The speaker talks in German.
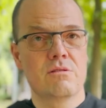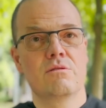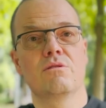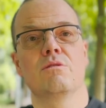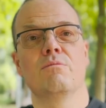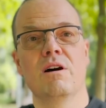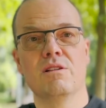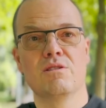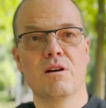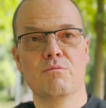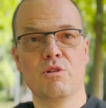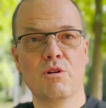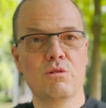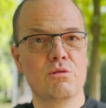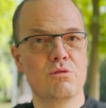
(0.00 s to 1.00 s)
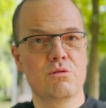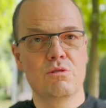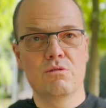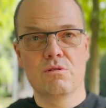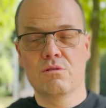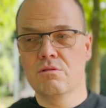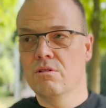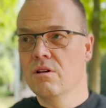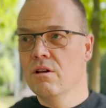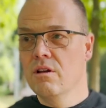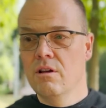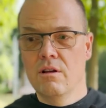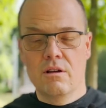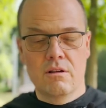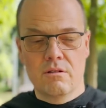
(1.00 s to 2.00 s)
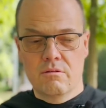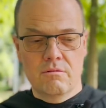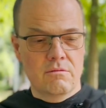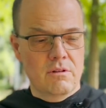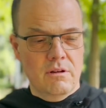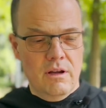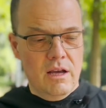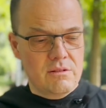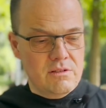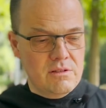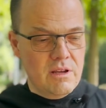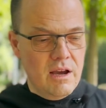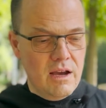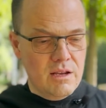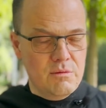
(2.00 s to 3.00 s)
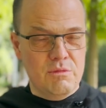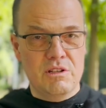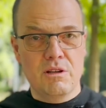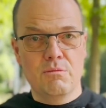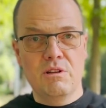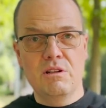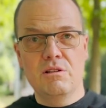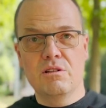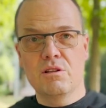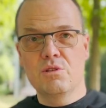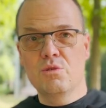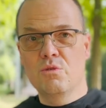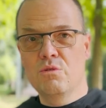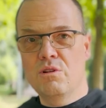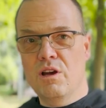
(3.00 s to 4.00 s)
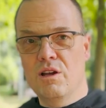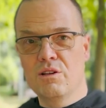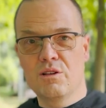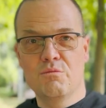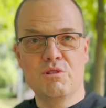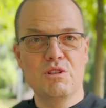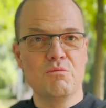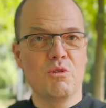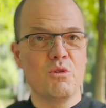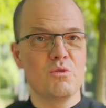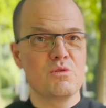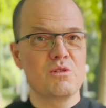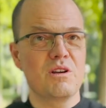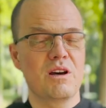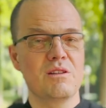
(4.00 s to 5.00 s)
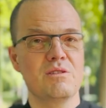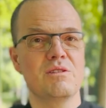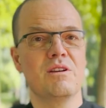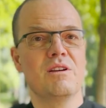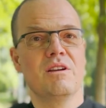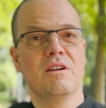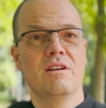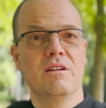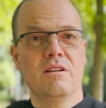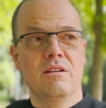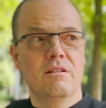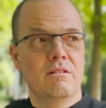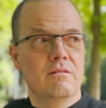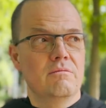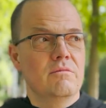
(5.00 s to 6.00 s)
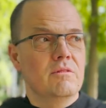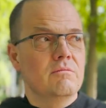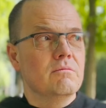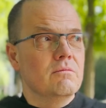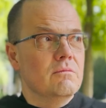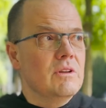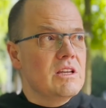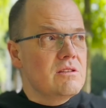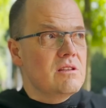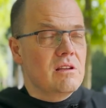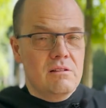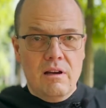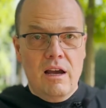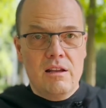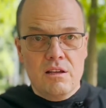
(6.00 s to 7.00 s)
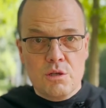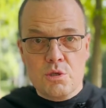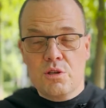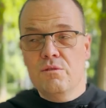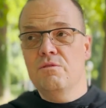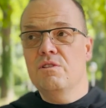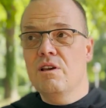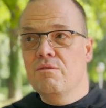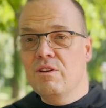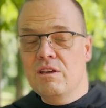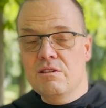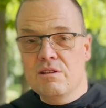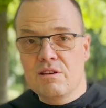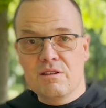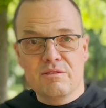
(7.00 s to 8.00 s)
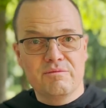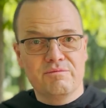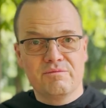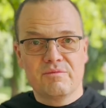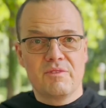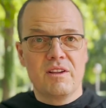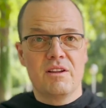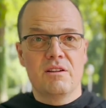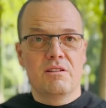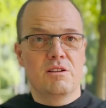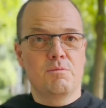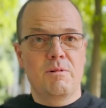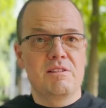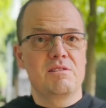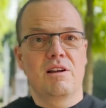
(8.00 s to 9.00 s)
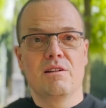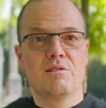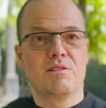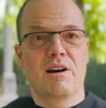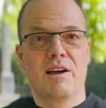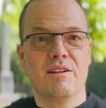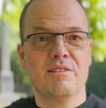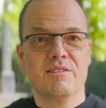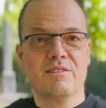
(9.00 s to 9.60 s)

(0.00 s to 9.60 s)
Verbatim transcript: des gemeinsamen Gottesdienstes hat es der eine mit der Meditation, der andere mit dem Rosenkranz. Mir ist die Heilige Schrift sehr wichtig. Es passt alles rein.